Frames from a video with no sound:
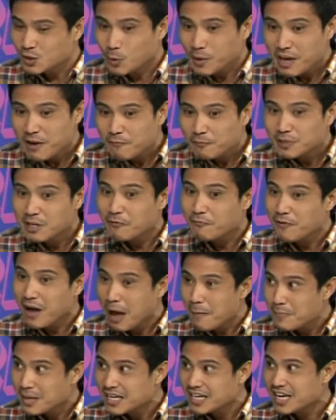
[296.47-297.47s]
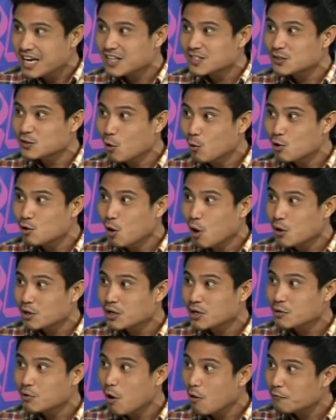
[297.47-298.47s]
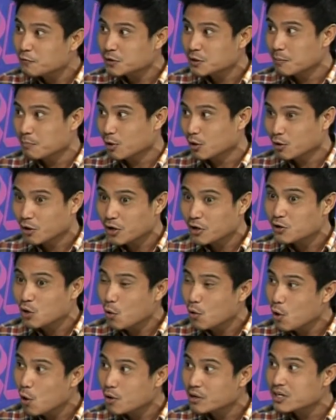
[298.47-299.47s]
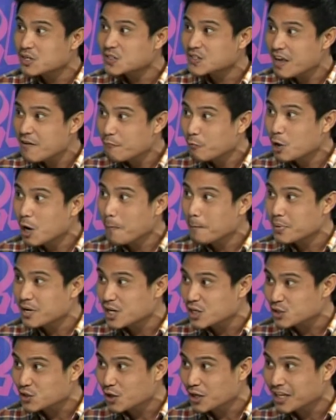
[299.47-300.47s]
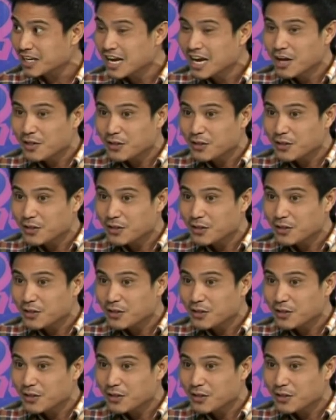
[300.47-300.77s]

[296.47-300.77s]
So if the family is no longer comfortable or no longer safe for a person,